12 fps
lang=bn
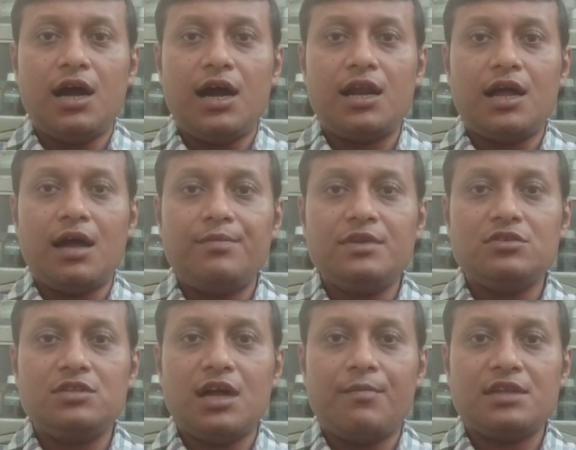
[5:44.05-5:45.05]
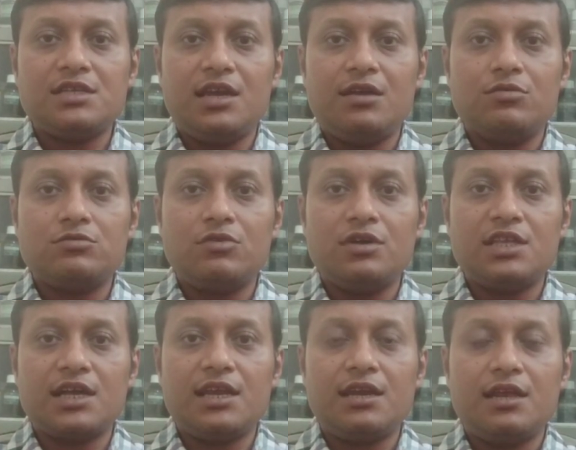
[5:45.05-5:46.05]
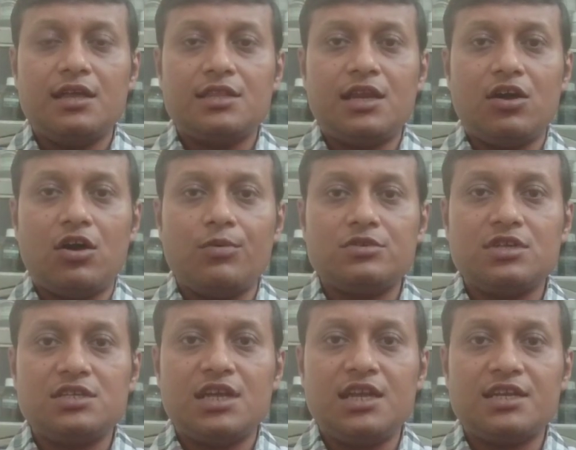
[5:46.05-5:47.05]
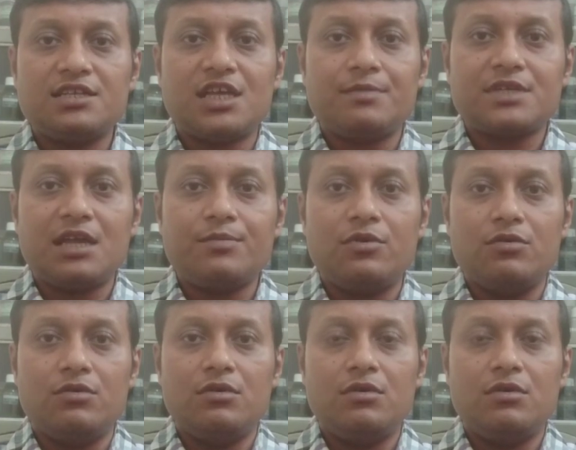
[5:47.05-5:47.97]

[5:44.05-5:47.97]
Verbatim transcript: আর আপনি যদি আমার চ্যানেলে নতুন হয়ে থাকেন তাহলে অবশ্যই চ্যানেলটিকে সাবস্ক্রাইব করুন